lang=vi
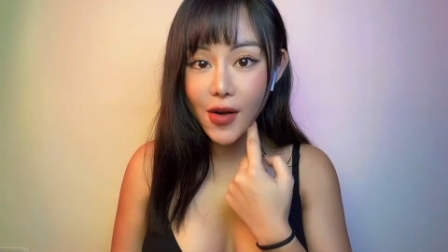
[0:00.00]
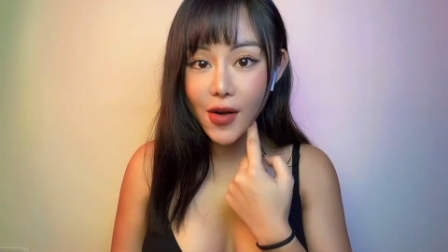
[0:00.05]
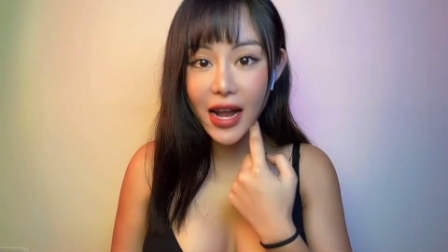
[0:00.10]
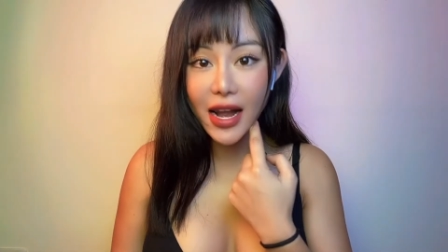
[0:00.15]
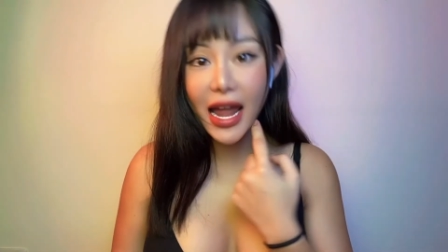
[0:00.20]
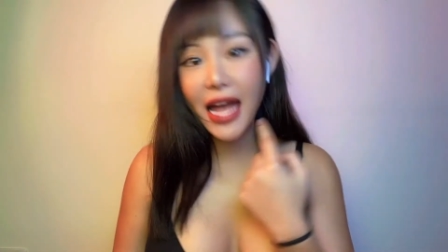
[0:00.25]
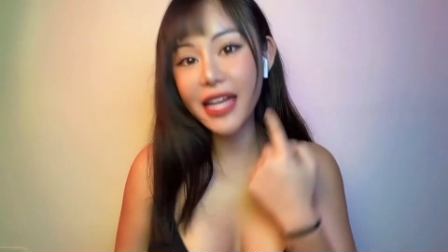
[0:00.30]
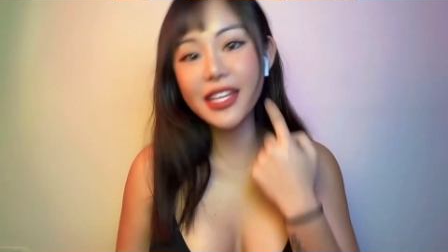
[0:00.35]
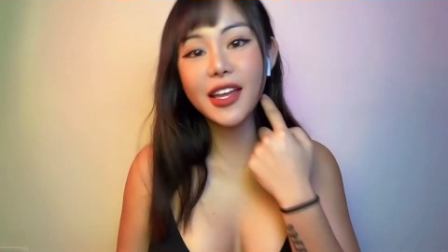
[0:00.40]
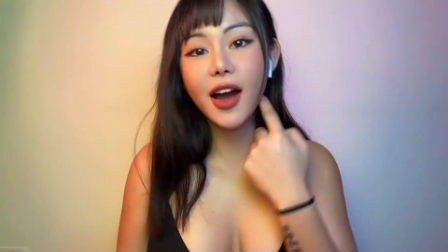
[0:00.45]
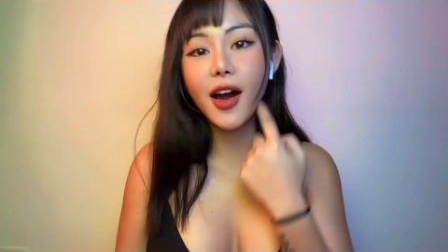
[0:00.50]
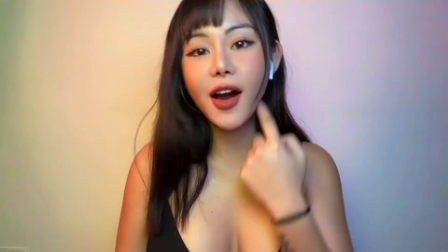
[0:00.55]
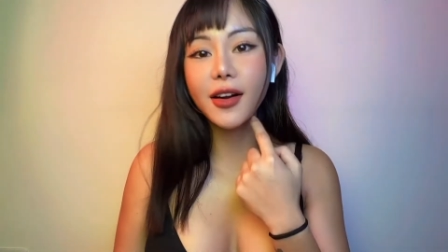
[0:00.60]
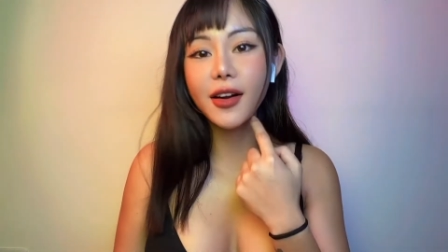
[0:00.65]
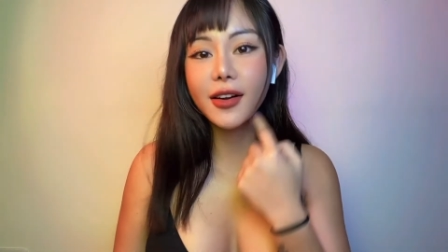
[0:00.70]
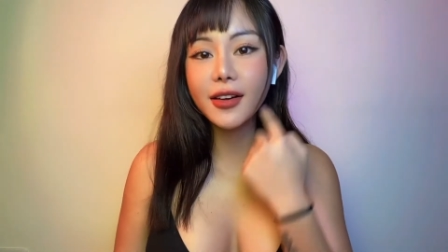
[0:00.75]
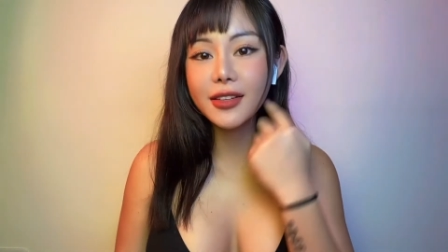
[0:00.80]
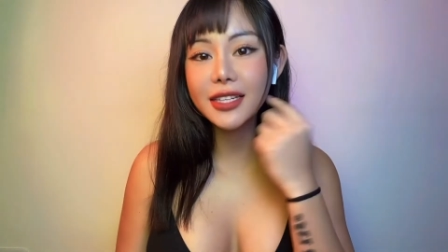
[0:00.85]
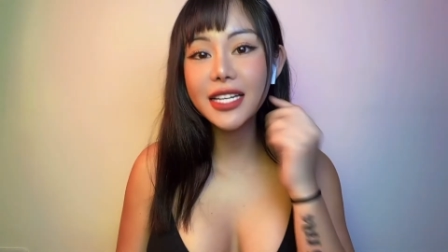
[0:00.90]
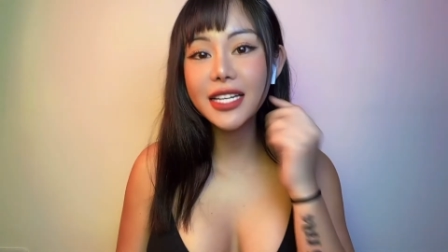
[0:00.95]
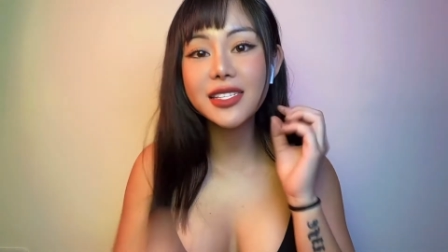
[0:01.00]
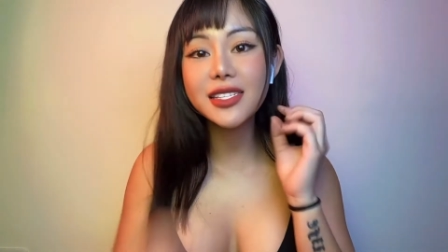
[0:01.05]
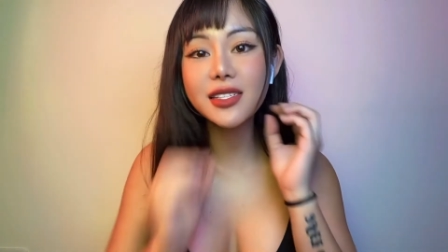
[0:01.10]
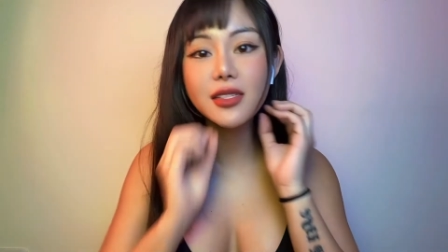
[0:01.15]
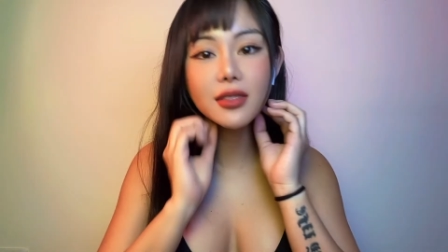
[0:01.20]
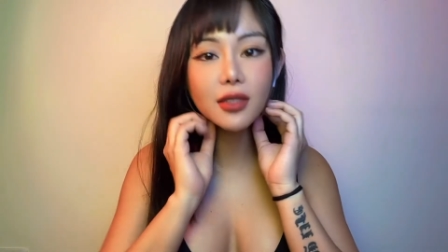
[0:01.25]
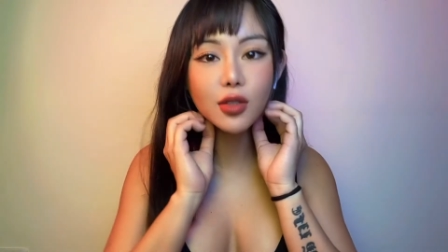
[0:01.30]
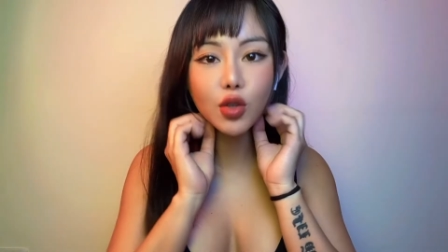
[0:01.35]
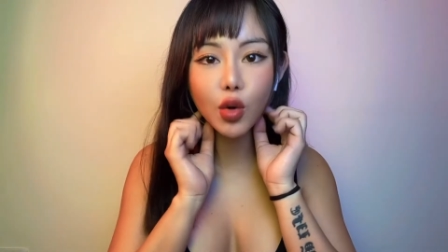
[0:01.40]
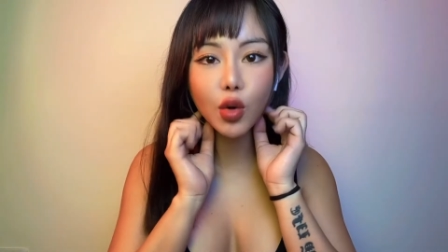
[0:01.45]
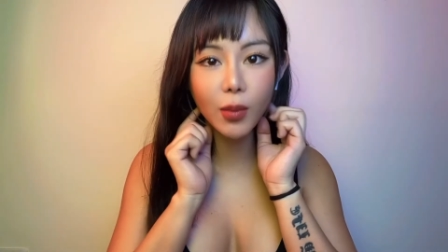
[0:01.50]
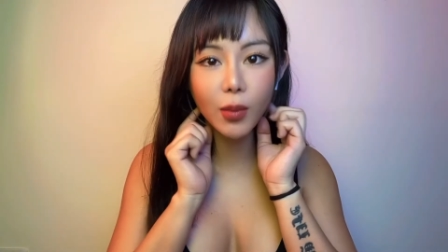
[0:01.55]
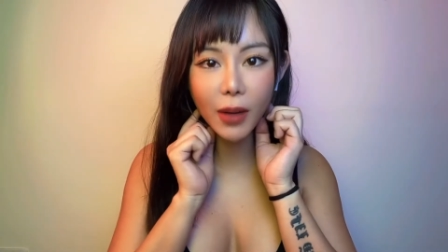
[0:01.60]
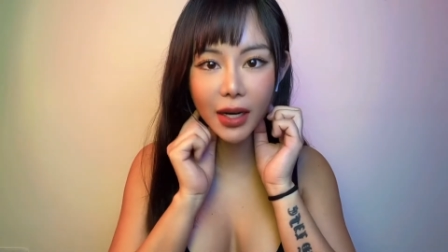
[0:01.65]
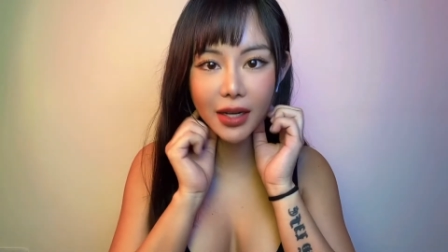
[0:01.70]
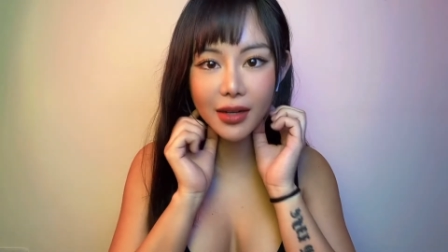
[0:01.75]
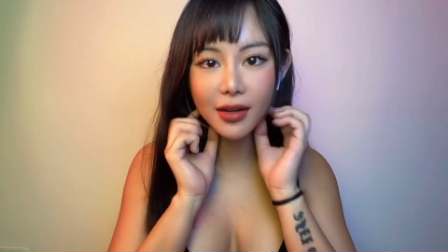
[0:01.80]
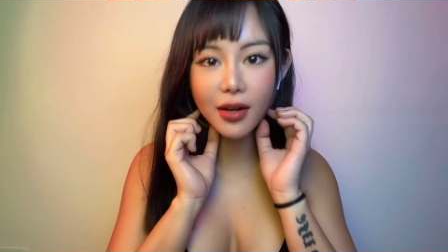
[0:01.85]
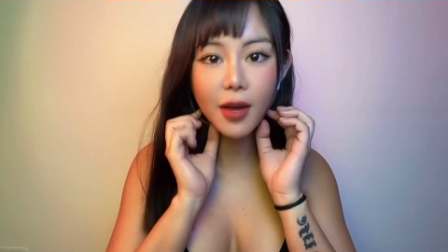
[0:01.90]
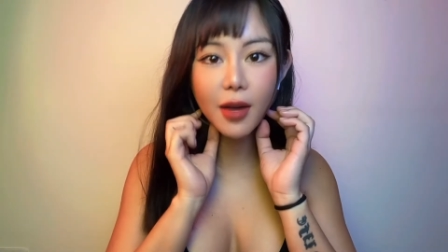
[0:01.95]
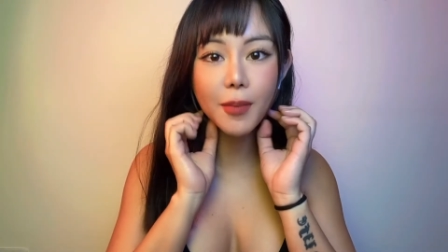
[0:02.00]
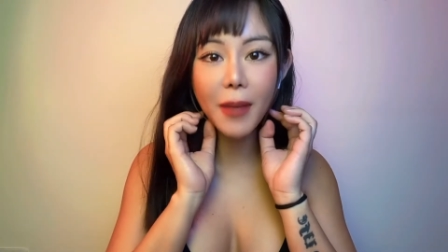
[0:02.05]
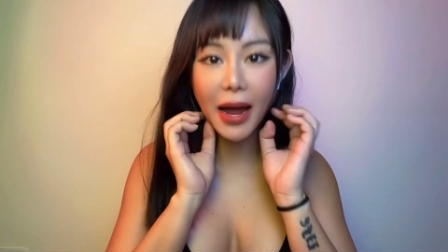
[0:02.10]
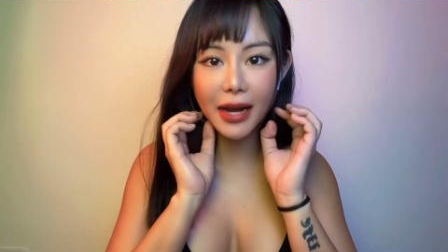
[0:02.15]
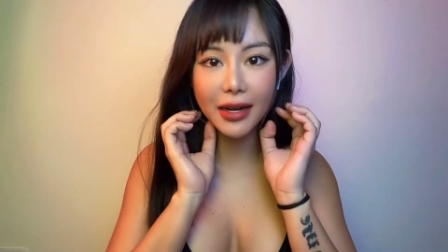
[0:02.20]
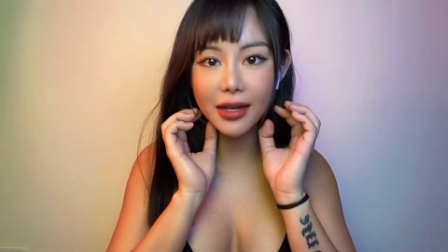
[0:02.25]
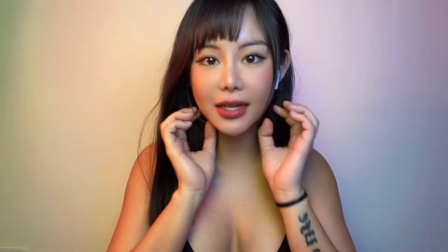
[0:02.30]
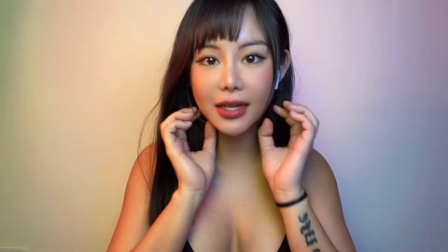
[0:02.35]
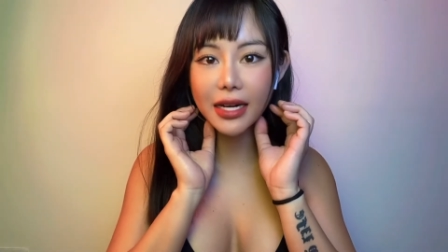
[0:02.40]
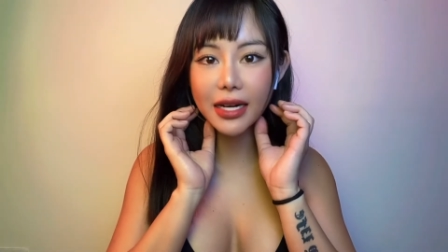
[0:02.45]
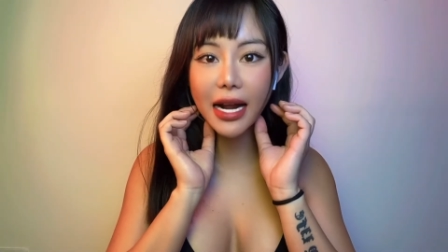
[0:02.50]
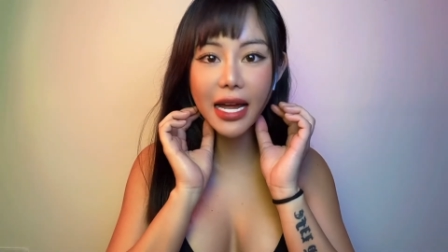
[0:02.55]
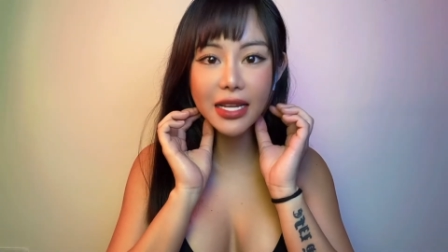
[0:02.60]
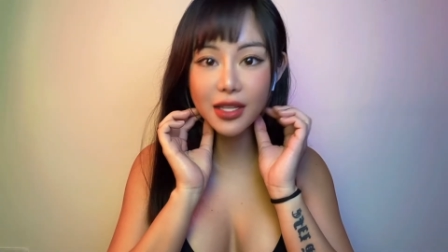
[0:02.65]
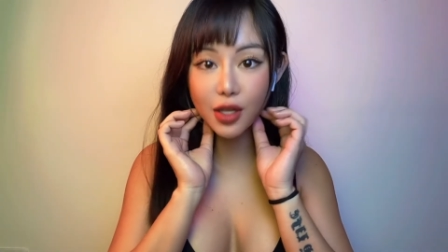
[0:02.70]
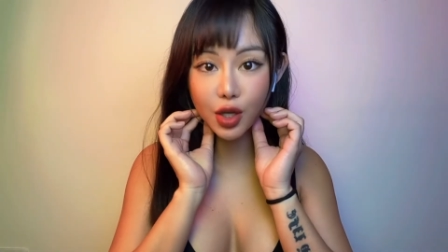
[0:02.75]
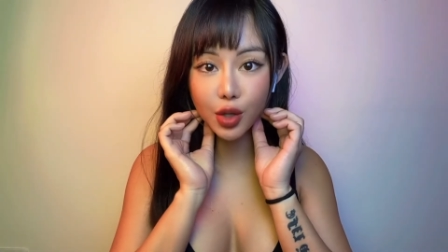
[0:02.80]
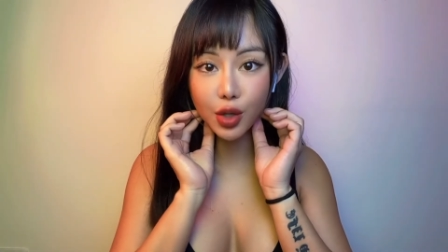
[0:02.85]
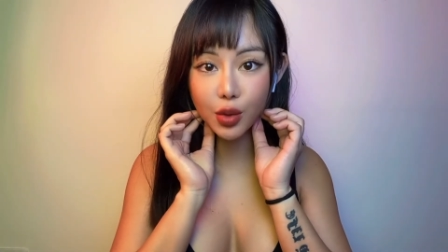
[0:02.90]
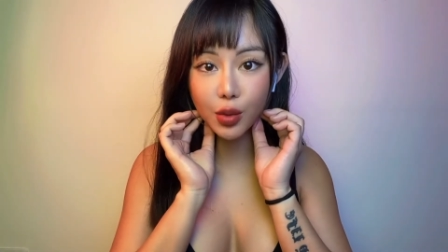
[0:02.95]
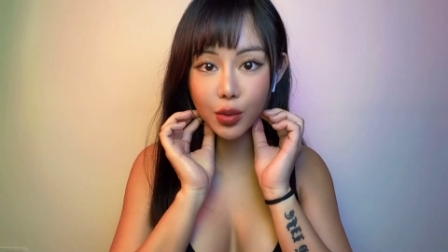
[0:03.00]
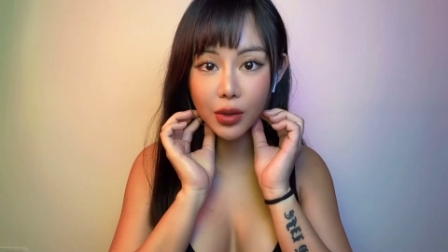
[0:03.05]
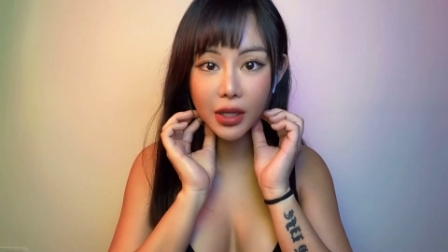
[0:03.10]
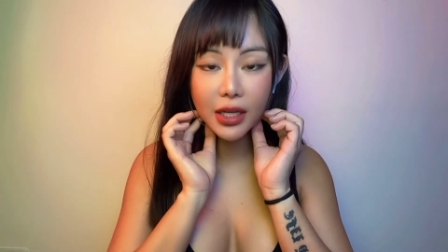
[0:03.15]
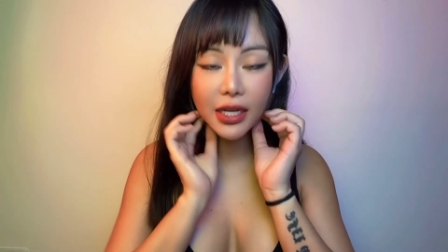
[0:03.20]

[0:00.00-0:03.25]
là do cái xương của mình nó bạnh ra nhiều